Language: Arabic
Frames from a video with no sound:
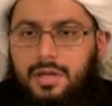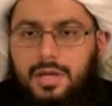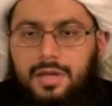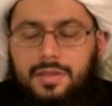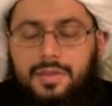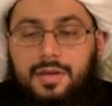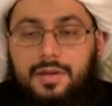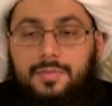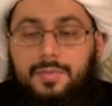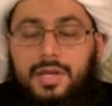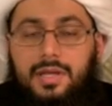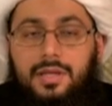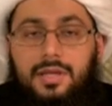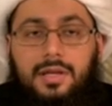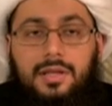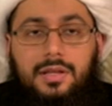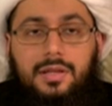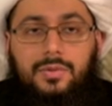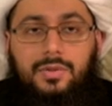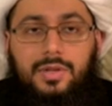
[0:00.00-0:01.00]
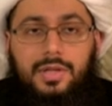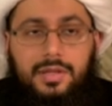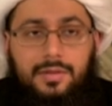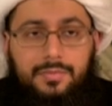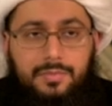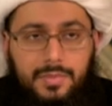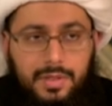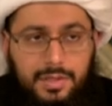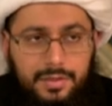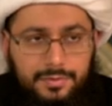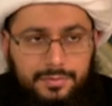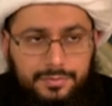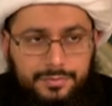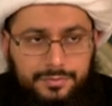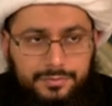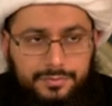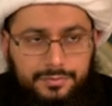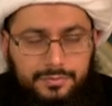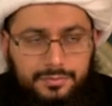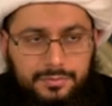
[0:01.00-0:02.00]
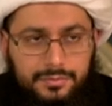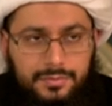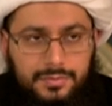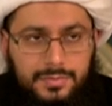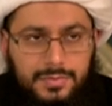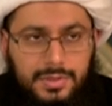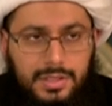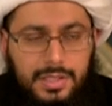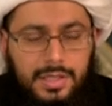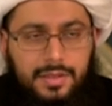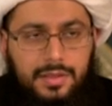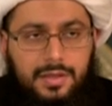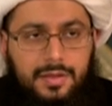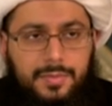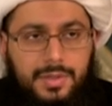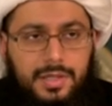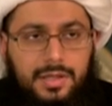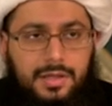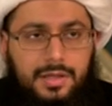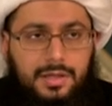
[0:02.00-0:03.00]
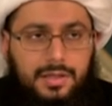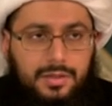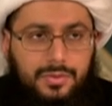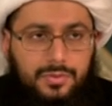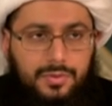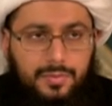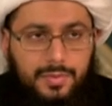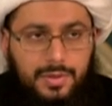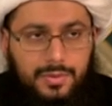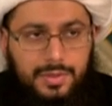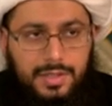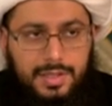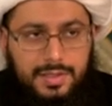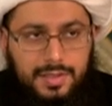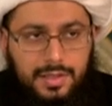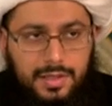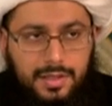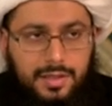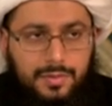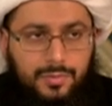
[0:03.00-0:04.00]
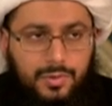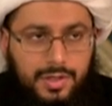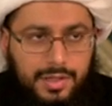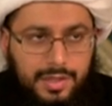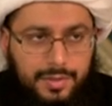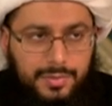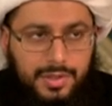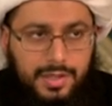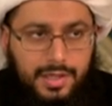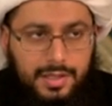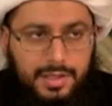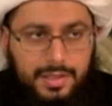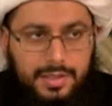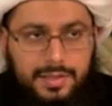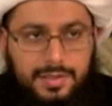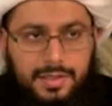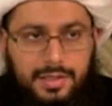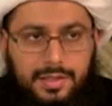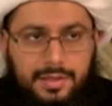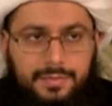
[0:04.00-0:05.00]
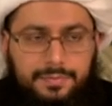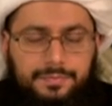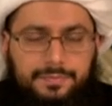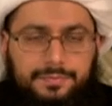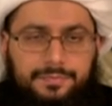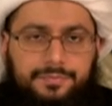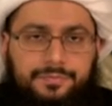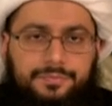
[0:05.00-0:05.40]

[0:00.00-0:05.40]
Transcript: هذا ما قاله الأئمة هذا ما قاله المولى صاحب الأمر عليه السلام